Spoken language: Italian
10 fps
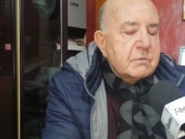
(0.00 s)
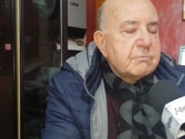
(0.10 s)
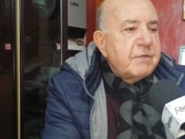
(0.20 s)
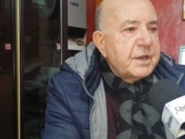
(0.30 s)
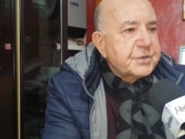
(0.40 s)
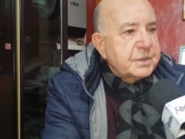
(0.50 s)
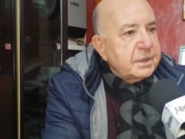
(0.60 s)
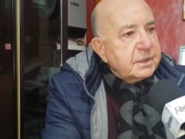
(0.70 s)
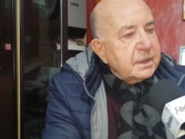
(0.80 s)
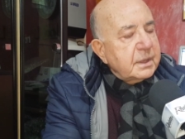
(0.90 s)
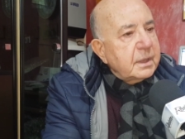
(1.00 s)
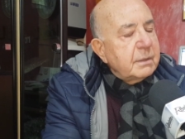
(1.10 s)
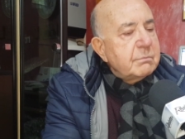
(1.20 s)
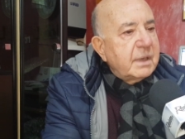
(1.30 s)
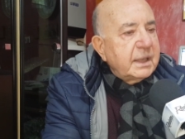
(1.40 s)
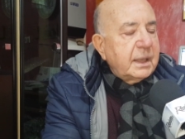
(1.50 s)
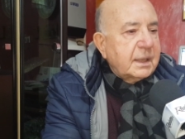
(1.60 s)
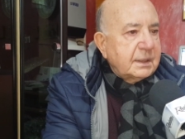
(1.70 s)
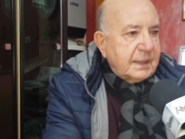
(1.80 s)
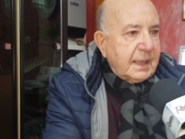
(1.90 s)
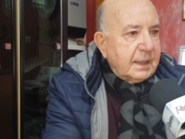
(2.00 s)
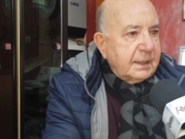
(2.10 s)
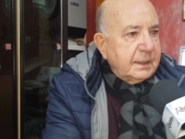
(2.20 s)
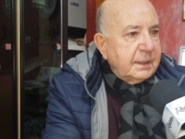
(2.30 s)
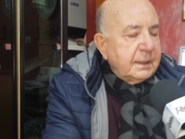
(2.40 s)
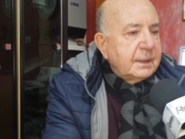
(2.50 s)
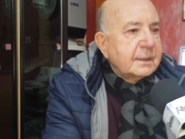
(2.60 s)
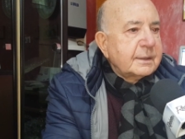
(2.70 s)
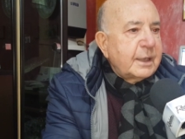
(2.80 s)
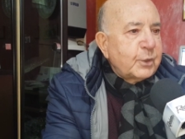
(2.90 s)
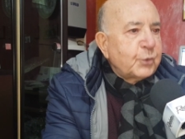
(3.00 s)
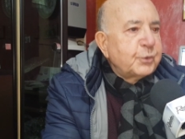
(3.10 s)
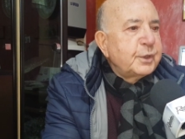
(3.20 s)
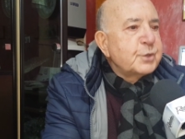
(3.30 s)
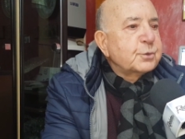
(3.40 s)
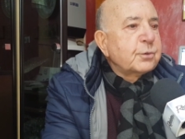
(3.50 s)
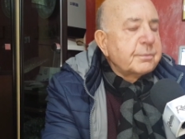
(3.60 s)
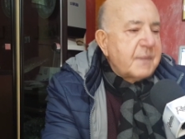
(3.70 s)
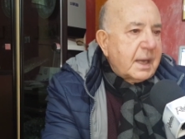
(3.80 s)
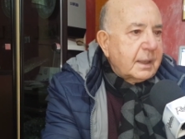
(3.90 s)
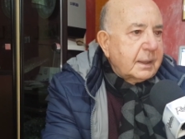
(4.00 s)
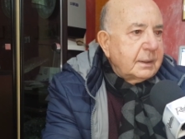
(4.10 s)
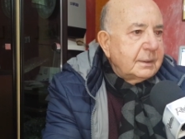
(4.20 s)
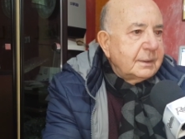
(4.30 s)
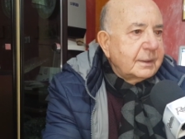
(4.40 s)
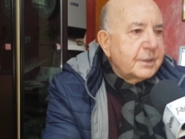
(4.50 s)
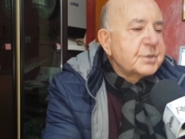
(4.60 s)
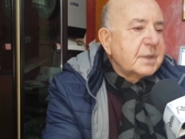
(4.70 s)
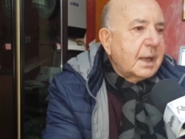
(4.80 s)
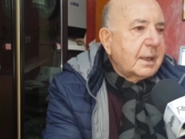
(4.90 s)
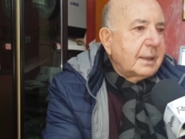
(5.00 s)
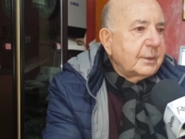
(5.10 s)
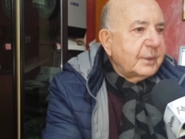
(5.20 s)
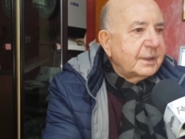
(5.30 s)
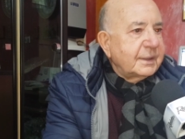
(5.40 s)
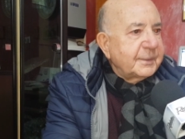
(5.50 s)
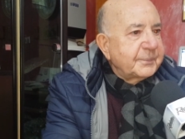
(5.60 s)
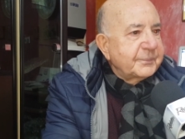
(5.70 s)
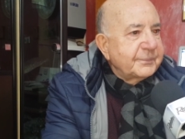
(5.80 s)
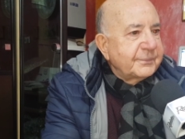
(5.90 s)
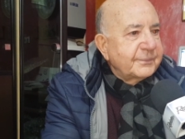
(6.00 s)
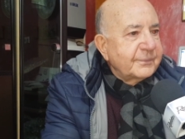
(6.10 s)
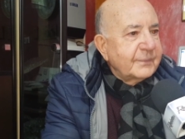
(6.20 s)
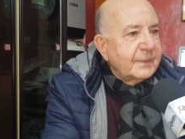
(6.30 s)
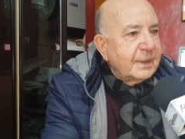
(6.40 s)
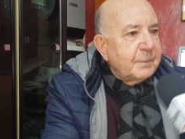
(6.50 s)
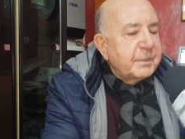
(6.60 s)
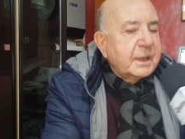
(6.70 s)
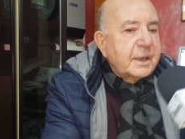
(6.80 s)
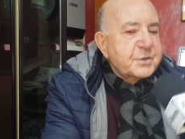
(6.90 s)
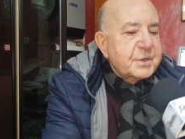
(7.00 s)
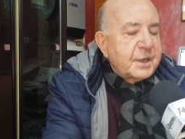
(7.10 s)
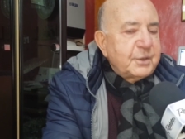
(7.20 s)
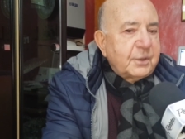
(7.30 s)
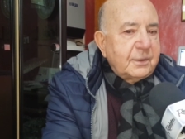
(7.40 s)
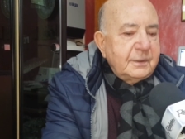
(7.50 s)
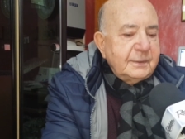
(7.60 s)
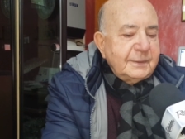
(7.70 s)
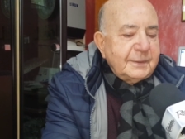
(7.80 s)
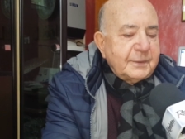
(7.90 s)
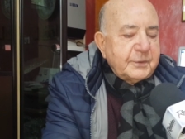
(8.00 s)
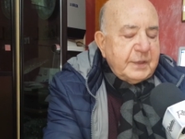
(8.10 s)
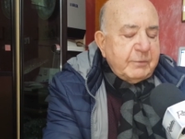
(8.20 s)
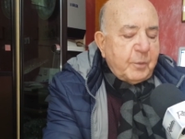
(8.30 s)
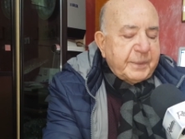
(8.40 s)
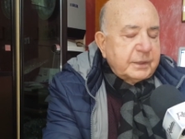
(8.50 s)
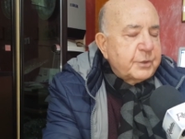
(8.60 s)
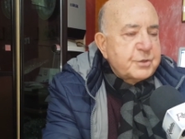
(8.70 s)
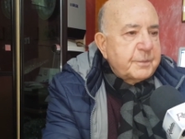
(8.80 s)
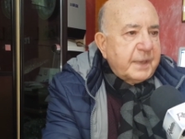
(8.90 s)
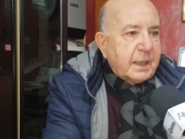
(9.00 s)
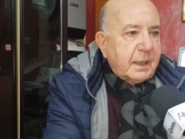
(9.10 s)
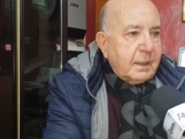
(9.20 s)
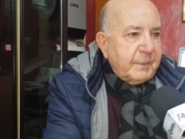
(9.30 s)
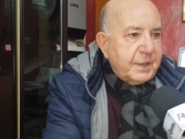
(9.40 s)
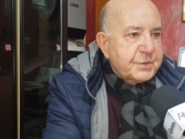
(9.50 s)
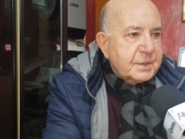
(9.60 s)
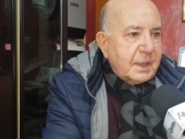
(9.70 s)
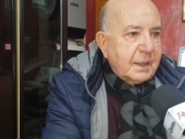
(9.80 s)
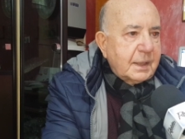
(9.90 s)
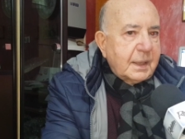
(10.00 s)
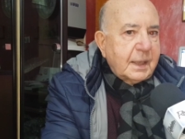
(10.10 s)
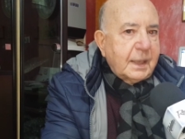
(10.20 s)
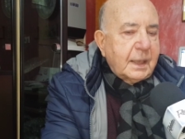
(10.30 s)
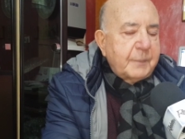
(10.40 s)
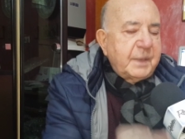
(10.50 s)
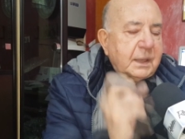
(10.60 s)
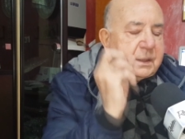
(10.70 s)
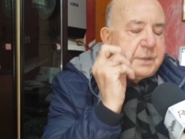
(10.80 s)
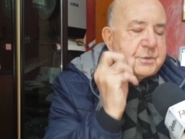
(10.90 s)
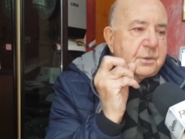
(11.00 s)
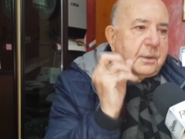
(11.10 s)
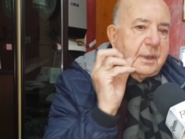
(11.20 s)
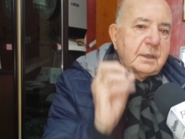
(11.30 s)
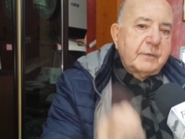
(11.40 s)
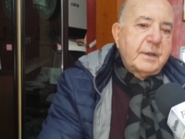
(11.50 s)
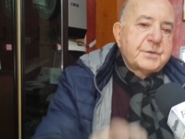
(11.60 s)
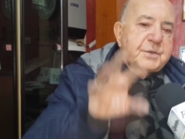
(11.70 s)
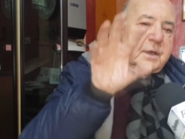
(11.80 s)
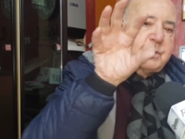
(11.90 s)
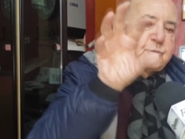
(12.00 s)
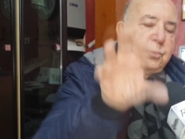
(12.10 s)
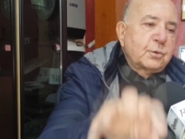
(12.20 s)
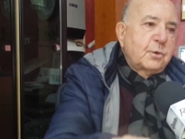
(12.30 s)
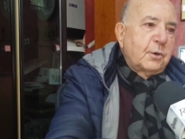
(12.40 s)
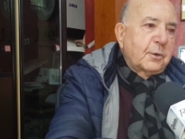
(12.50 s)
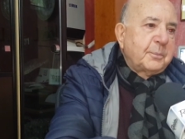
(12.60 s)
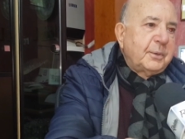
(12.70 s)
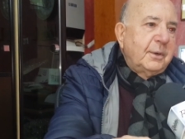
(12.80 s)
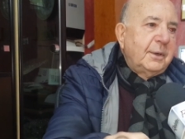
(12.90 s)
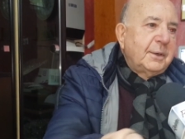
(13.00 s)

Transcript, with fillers: Vestiti in maniera tale da non disturbare chi sta accanto a te. Perché se io devo partecipare alla messa e la mia attenzione deve essere sul corpo